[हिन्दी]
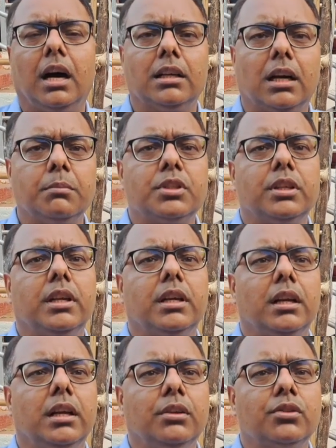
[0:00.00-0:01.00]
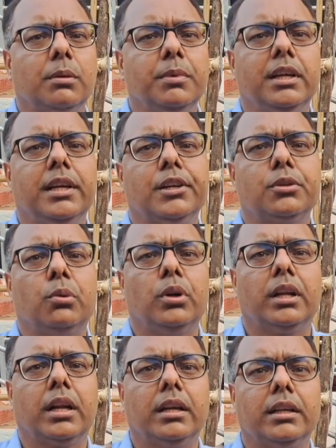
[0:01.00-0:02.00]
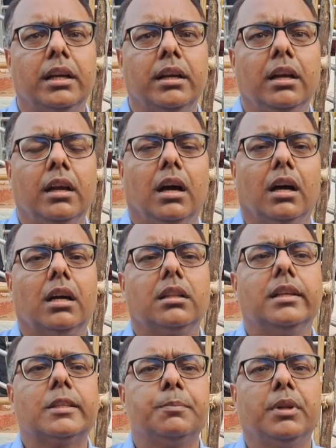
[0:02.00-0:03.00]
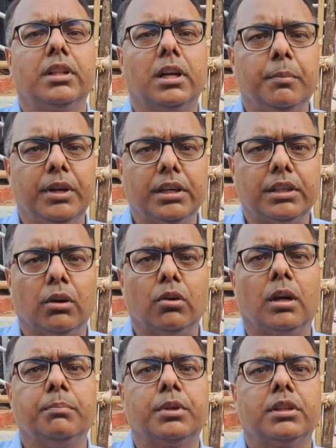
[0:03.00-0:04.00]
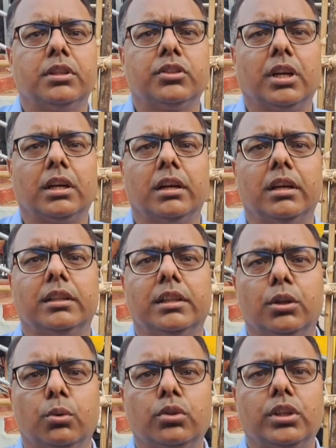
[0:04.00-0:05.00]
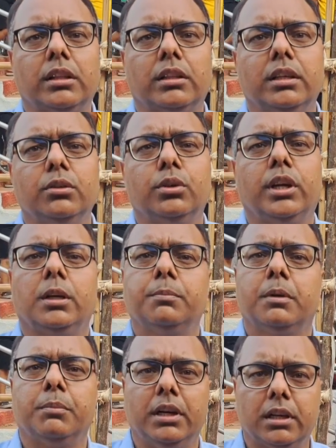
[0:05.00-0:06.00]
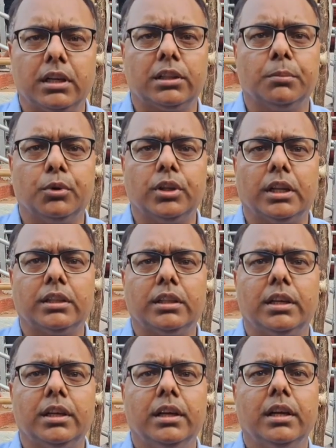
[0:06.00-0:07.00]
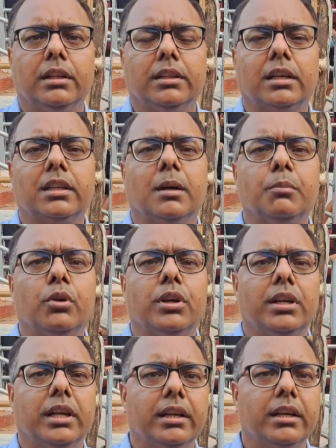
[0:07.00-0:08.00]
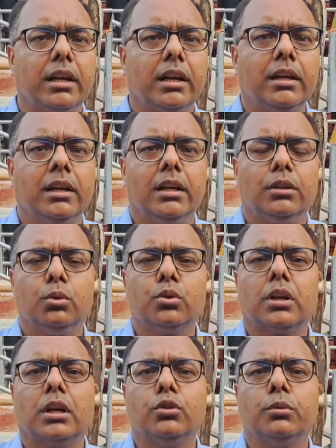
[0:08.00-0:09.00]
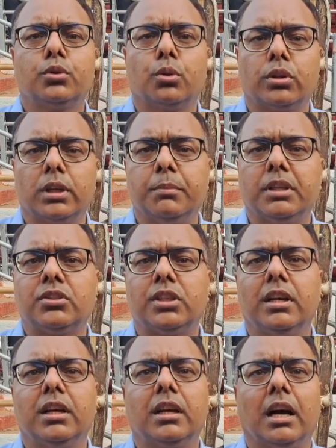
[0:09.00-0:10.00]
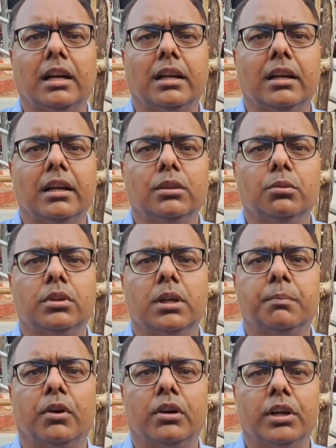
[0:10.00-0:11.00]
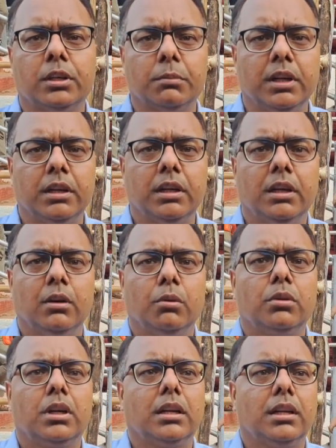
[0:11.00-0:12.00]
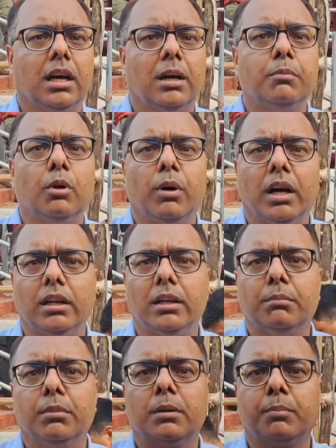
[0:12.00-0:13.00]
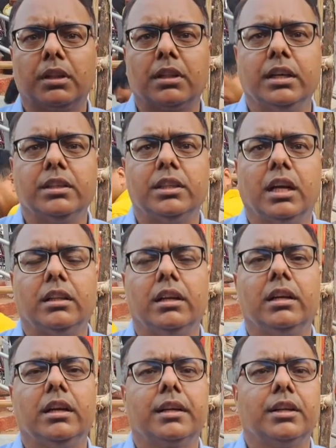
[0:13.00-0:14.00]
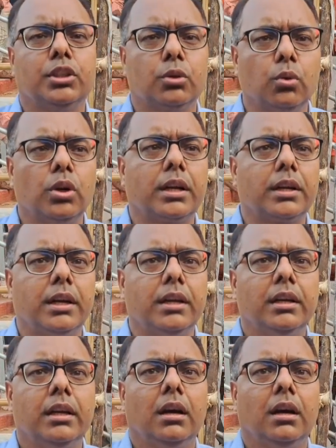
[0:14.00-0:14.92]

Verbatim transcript: आराम से निकलें सभी गेट खुले रहेंगे अगर 10-15 मिनट और आप प्रतीक्षा कर लेते हैं रुक जाते हैं तो गेट पर भीड़ खत्म हो जाती है धक्का मुक्की नहीं करें दूसरा जो छोटे बच्चे अगर आ रहे हैं तो उनके पॉकेट में उनका नाम मोबाइल नंबर पता इत्यादि लिख करके ज़रूर रखें